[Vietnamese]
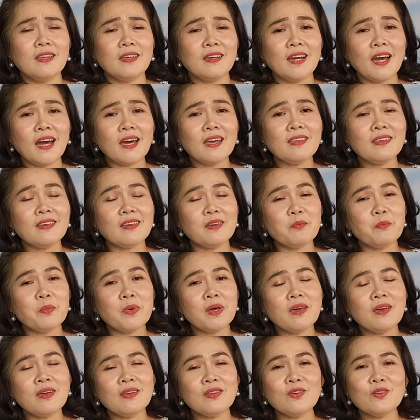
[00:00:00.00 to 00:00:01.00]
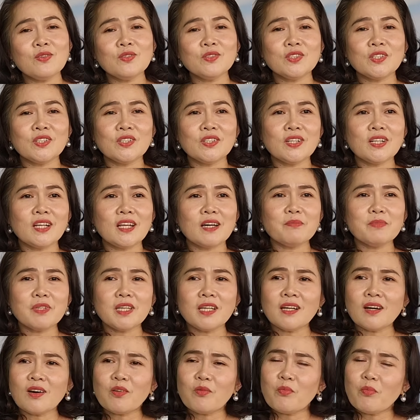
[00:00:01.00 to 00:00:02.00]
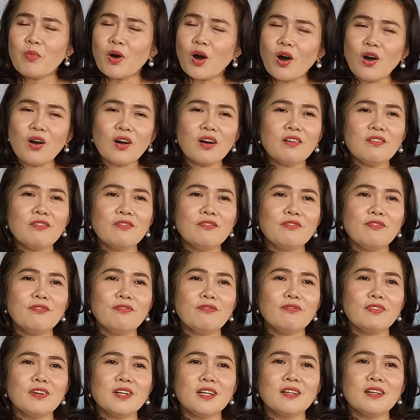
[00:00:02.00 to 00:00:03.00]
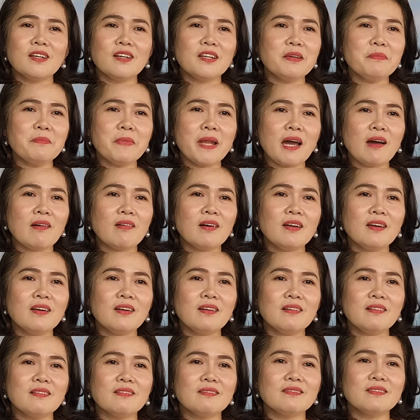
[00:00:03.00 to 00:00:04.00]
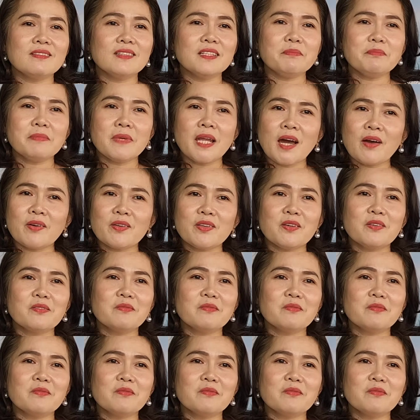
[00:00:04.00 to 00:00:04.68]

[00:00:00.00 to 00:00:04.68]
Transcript: chị gái chị mê chương trình này lắm chứ không bỏ clip nào hết á yeah. Dạ. clip nào chị